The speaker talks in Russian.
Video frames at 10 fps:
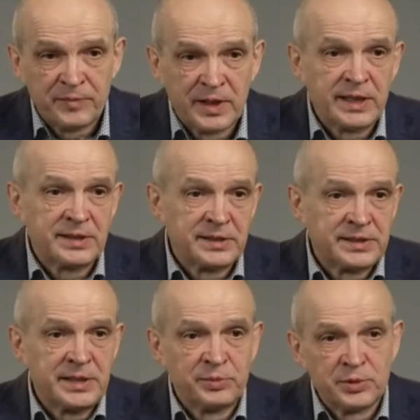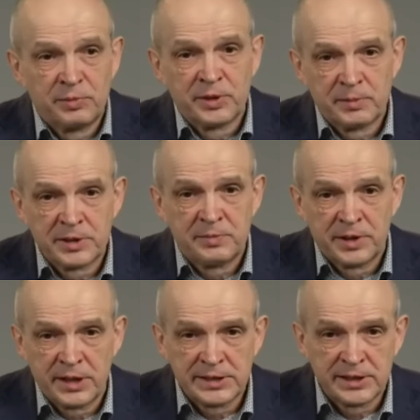Да, с тем будут потом
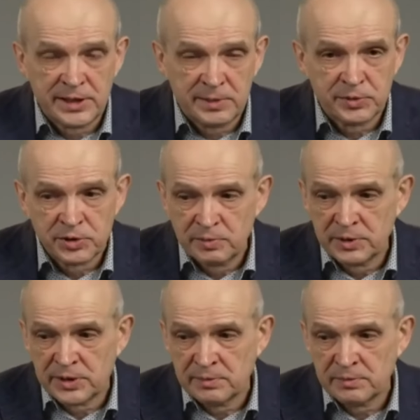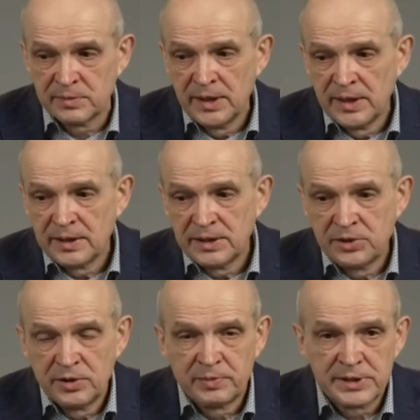разбираться, там, может быть, там
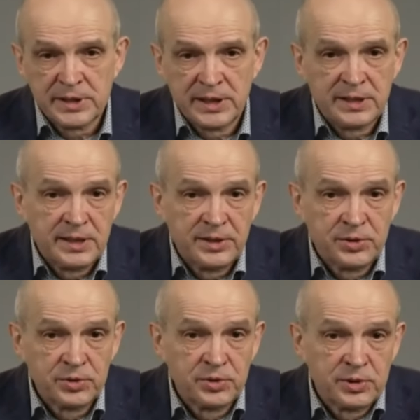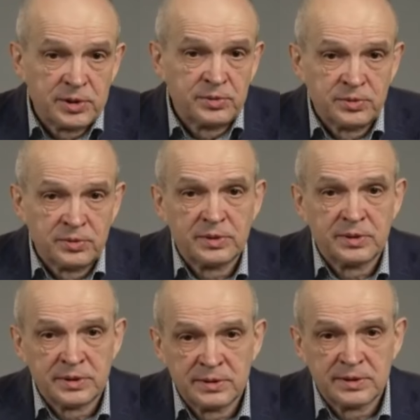еще и посадят или еще что-то, но
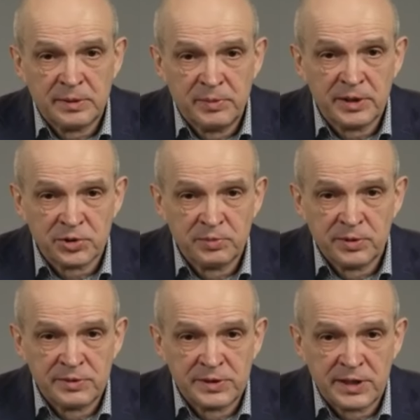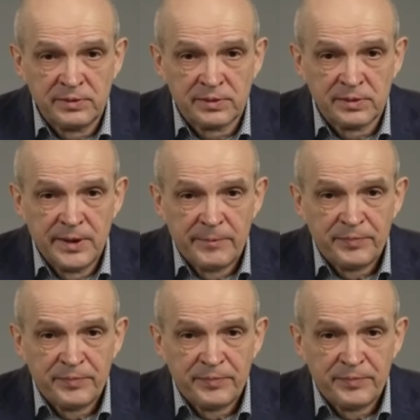а, тебе тоже будет все равно.